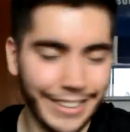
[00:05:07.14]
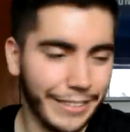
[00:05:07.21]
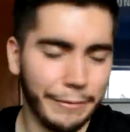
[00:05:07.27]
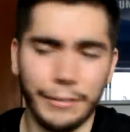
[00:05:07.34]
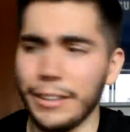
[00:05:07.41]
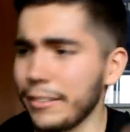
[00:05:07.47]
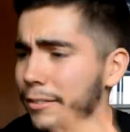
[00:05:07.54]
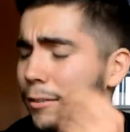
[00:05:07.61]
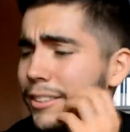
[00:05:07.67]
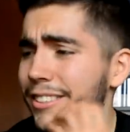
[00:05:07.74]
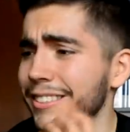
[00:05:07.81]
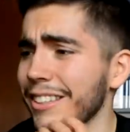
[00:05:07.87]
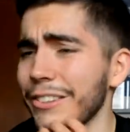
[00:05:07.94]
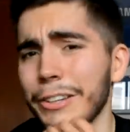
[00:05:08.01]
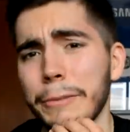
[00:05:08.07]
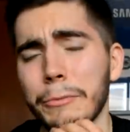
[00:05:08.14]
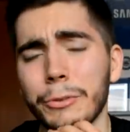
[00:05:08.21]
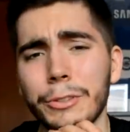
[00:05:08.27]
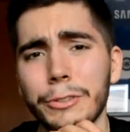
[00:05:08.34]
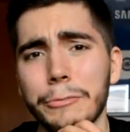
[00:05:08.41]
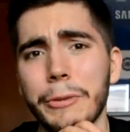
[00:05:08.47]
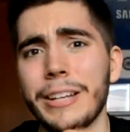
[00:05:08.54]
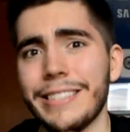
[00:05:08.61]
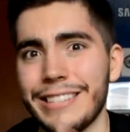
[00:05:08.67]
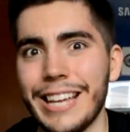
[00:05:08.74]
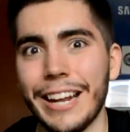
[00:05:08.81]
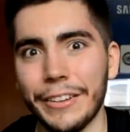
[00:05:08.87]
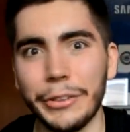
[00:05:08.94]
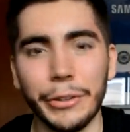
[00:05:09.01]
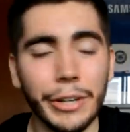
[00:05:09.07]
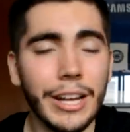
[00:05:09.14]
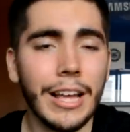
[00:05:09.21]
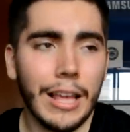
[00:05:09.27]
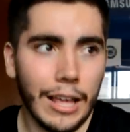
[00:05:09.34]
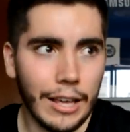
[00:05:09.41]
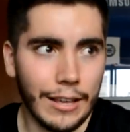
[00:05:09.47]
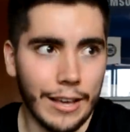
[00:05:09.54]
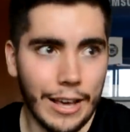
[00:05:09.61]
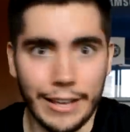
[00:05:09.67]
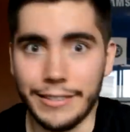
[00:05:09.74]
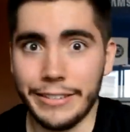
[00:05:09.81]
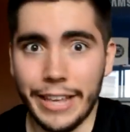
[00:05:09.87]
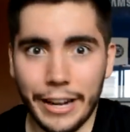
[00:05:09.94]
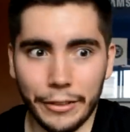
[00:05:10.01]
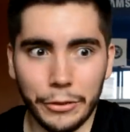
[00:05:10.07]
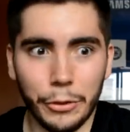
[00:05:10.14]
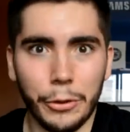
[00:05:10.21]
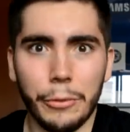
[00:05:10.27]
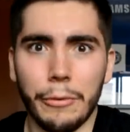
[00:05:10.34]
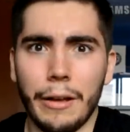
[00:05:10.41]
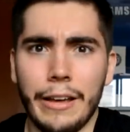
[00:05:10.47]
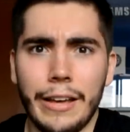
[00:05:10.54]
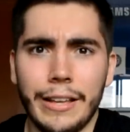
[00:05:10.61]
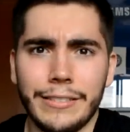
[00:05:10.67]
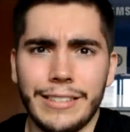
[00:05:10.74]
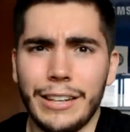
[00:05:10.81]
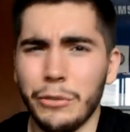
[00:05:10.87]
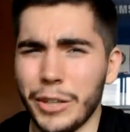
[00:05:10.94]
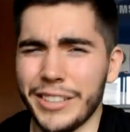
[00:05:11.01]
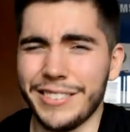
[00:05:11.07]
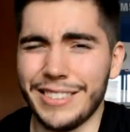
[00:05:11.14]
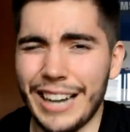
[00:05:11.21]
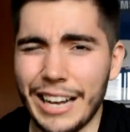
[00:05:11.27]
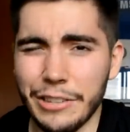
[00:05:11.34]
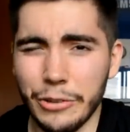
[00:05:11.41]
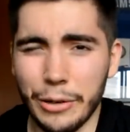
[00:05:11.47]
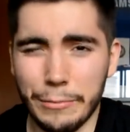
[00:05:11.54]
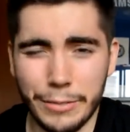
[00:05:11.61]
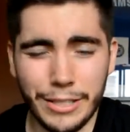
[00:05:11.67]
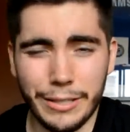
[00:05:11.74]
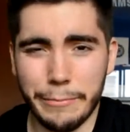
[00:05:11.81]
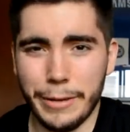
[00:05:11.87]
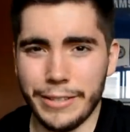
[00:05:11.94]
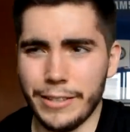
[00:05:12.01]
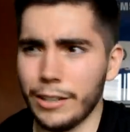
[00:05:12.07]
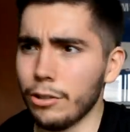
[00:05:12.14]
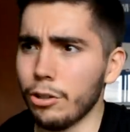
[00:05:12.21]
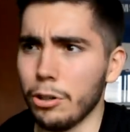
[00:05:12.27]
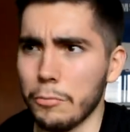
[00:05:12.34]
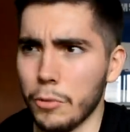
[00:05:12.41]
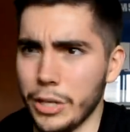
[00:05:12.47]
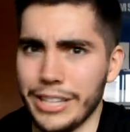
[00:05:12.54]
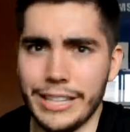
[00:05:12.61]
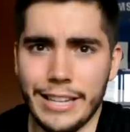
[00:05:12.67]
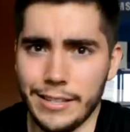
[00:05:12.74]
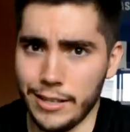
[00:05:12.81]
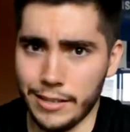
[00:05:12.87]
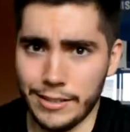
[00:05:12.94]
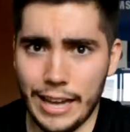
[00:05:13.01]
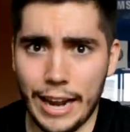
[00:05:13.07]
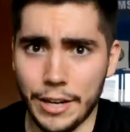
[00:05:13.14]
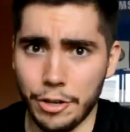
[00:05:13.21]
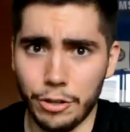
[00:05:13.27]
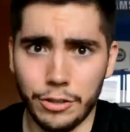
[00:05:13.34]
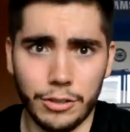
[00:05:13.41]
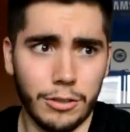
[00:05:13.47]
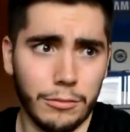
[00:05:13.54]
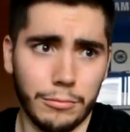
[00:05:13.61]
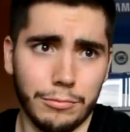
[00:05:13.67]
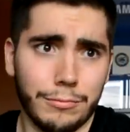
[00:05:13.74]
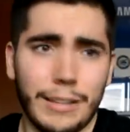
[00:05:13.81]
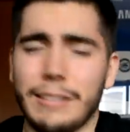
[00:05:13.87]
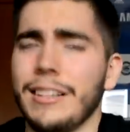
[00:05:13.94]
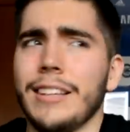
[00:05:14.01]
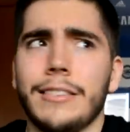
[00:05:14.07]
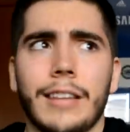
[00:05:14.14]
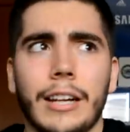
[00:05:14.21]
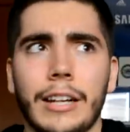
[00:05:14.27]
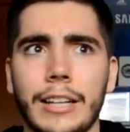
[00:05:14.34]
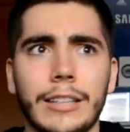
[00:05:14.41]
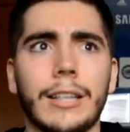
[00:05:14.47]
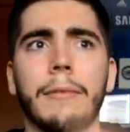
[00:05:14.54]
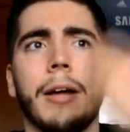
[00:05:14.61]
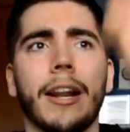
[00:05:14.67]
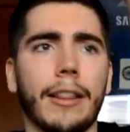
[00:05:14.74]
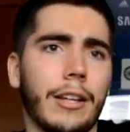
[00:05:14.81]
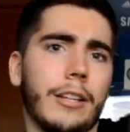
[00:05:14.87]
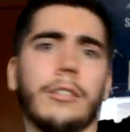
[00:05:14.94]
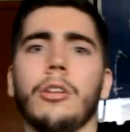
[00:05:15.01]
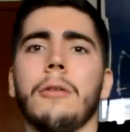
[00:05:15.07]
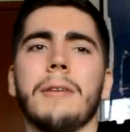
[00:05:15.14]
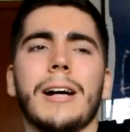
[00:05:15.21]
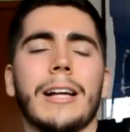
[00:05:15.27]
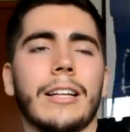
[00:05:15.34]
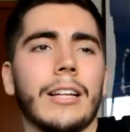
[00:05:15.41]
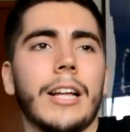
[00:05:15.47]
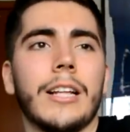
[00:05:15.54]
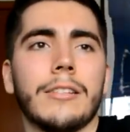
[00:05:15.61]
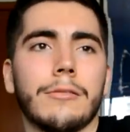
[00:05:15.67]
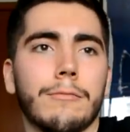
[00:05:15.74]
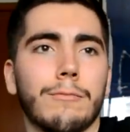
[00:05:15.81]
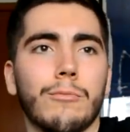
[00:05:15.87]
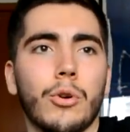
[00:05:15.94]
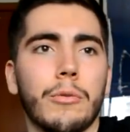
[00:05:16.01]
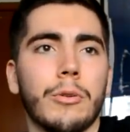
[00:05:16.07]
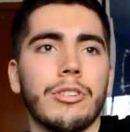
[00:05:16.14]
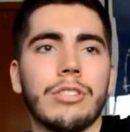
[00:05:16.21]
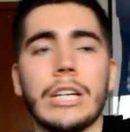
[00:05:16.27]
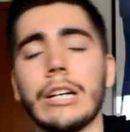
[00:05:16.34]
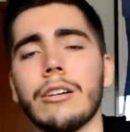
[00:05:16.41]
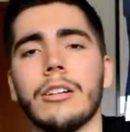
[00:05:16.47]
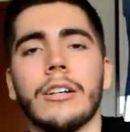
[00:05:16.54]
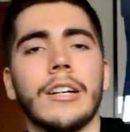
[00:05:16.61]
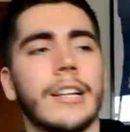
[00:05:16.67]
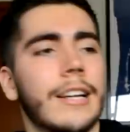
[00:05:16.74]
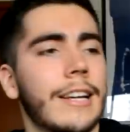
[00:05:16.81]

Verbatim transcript: se me hace extraño que preguntes como es cierto. Es cierto, eh, es algo extraño, a mí se me hace algo como innecesario, es una tarjeta verde, toma, eres muy buen chico.